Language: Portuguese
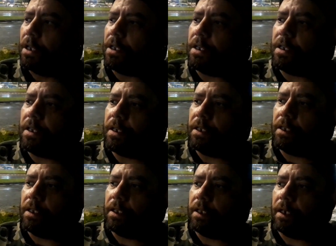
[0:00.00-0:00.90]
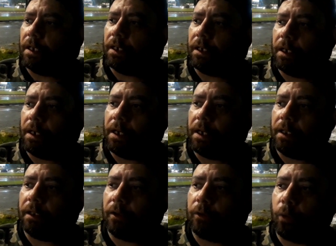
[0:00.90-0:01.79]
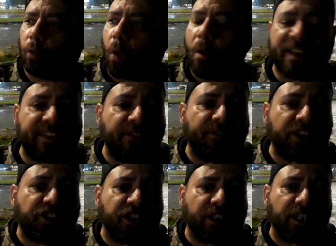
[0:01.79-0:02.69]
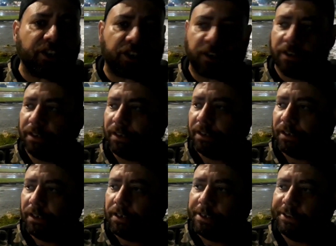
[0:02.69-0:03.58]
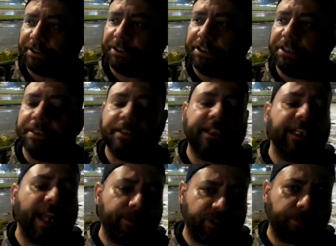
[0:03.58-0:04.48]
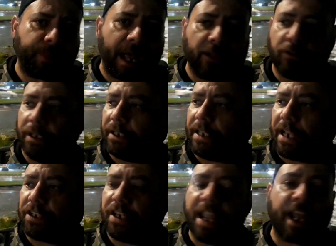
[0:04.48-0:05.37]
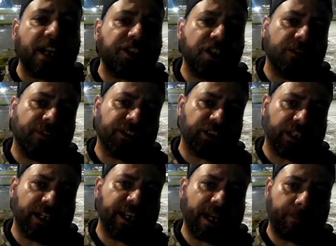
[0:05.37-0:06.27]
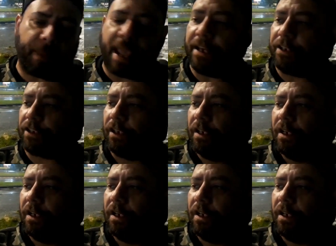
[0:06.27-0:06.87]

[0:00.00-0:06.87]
E com as investidas de Guilherme de Pádua e as negativas de Daniela Pérez,